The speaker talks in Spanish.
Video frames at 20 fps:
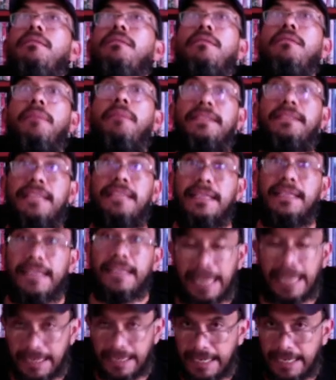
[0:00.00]
bastante
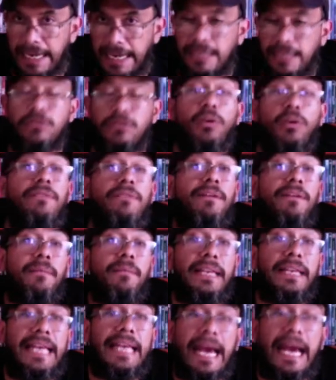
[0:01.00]
carnales, ¿no? Y
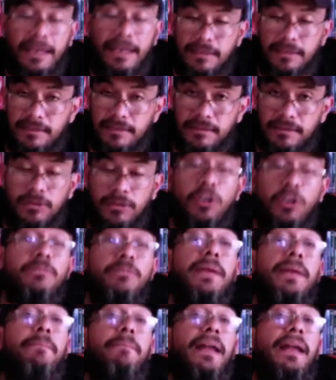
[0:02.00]
familiares. Todos
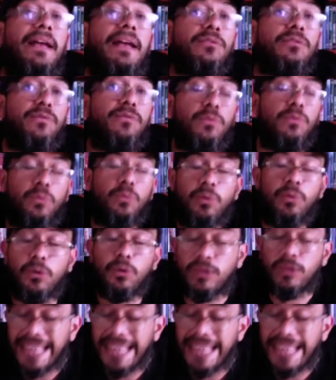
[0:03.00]
ven para su futuro.